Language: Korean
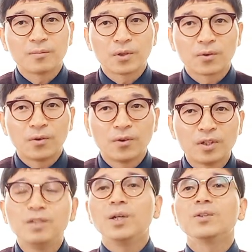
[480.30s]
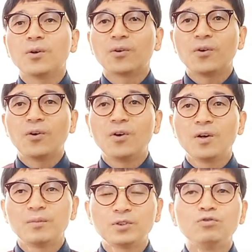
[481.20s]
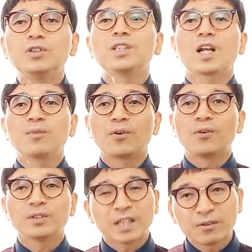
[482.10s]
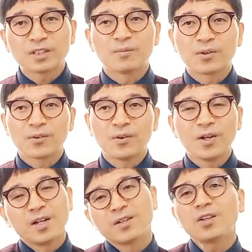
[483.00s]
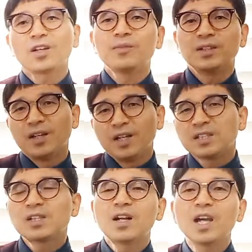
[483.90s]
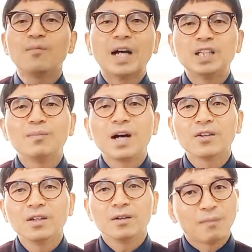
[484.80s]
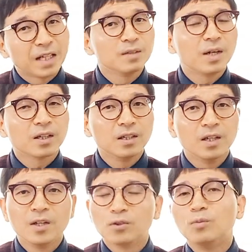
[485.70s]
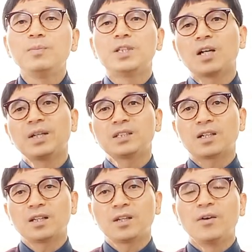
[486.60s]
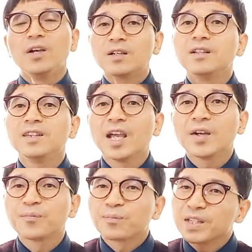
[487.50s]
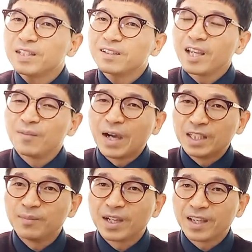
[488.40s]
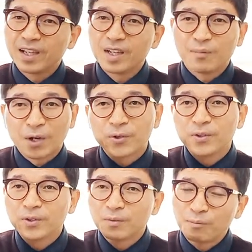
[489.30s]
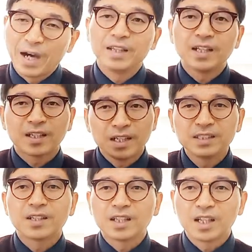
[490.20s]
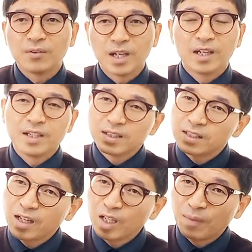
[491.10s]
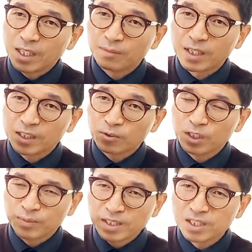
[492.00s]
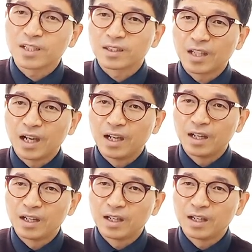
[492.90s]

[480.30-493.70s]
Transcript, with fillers: 사람도 없고 의병도 없고 죽는 사람도 없고 싸우는 사람도 없고 그랬다면 신라의 마지막이 너무 비참했을 것 같아요. 그런데 이 신라의 마지막에 바로 마의태자가 있었기 때문에 신라의 마지막 자존심을 지켰다.